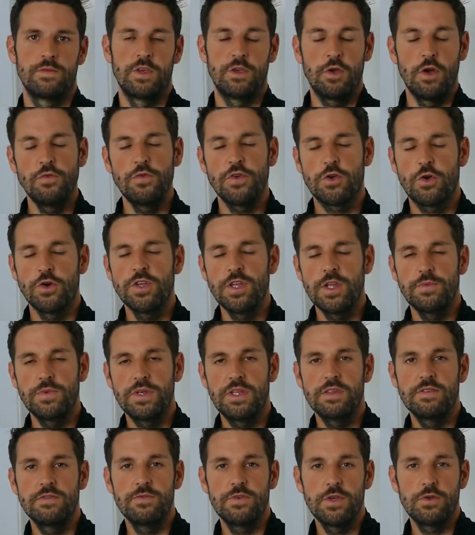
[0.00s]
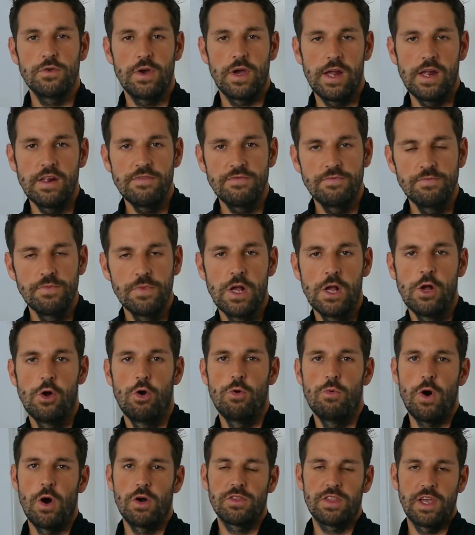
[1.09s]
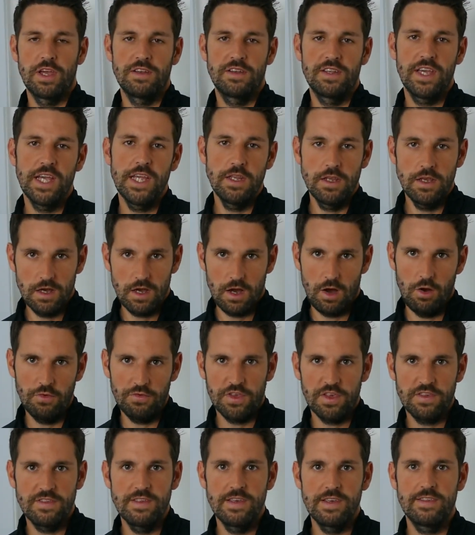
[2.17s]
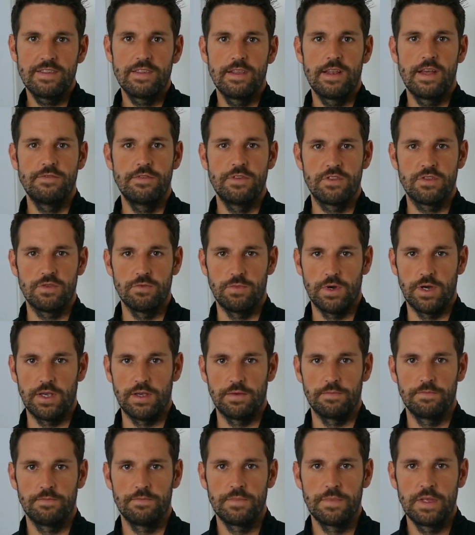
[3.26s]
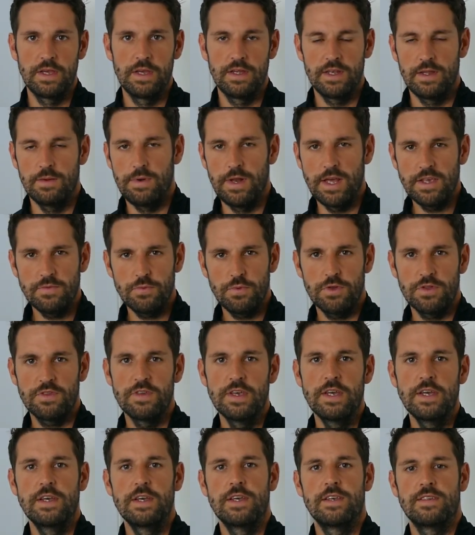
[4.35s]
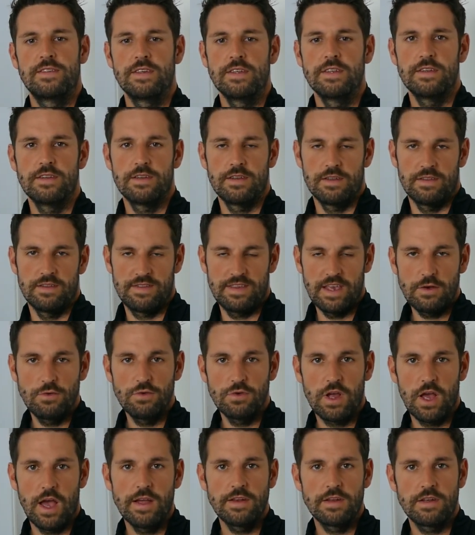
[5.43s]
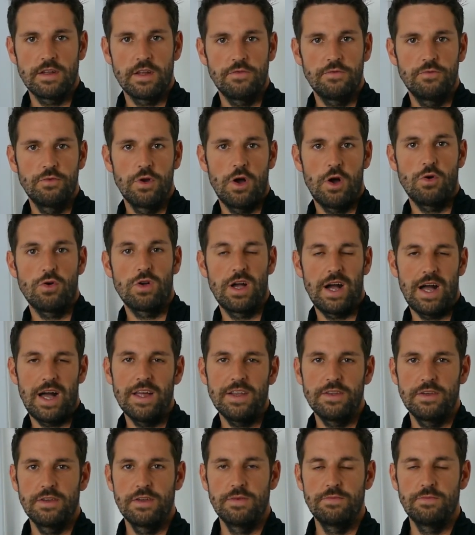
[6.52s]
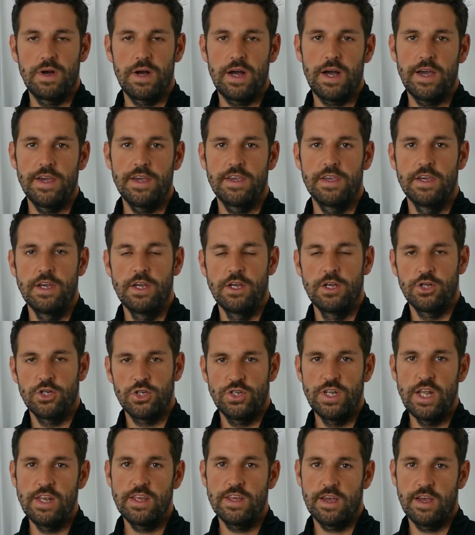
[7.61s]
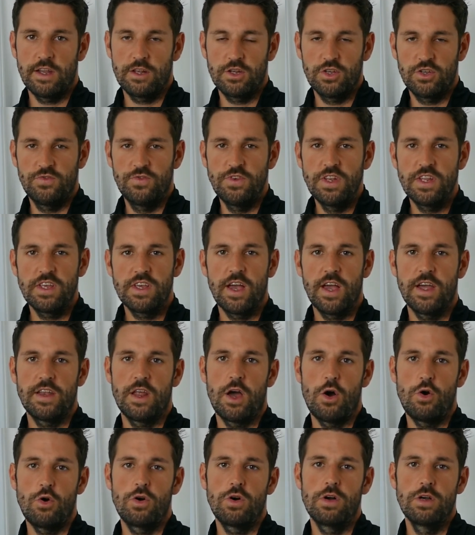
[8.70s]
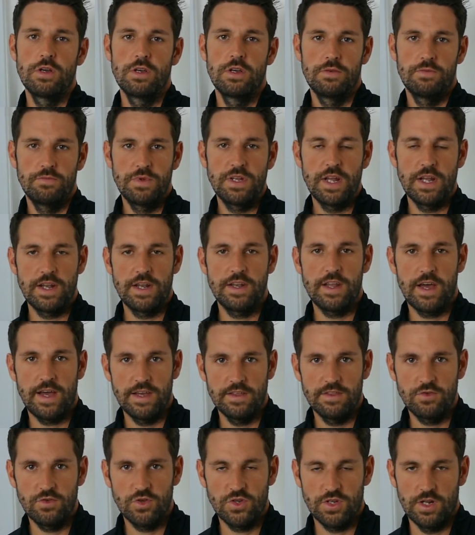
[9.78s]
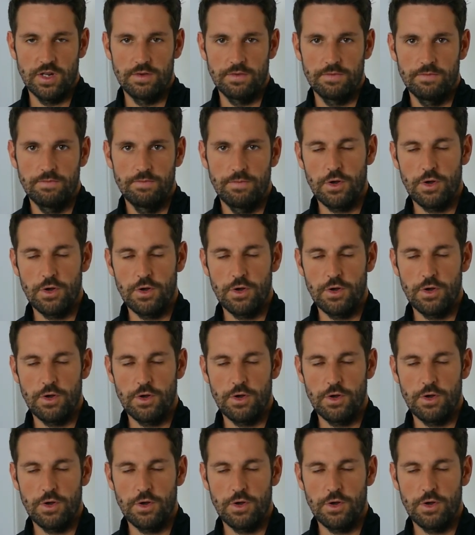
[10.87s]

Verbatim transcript: Ich hoffe, ich konnte dir mit diesem Video helfen, um auch dein Training auf das nächste Level zu bringen. Die Blazpots sind sehr gut geeignet dafür, auch gerade im Bereich Schnelligkeit, Geschwindigkeit auch miteinander einzustellen.